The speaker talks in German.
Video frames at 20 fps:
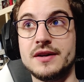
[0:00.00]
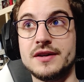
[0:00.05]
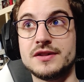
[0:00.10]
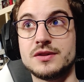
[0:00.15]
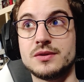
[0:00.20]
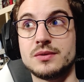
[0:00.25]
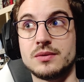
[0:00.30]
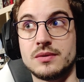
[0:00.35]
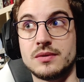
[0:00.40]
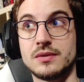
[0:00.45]

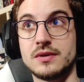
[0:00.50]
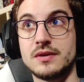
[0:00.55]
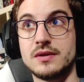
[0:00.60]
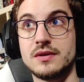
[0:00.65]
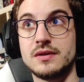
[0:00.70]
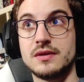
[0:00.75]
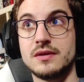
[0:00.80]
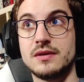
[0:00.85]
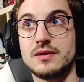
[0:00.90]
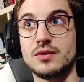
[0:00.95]
Also,
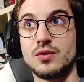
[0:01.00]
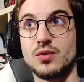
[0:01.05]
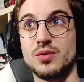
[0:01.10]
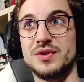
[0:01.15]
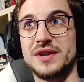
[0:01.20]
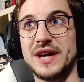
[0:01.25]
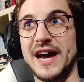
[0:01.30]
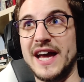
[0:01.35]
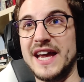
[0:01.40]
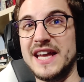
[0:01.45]

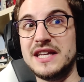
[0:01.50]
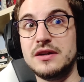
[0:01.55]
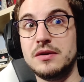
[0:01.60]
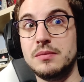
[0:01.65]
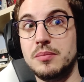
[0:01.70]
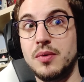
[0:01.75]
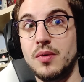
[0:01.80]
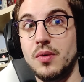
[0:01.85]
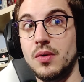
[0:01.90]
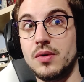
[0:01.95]
und
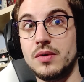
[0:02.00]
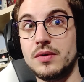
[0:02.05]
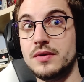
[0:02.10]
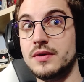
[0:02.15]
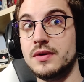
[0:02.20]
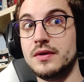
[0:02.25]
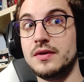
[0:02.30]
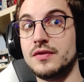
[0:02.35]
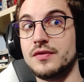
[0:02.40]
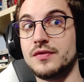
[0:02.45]

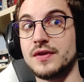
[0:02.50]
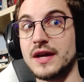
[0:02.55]
Eingeborene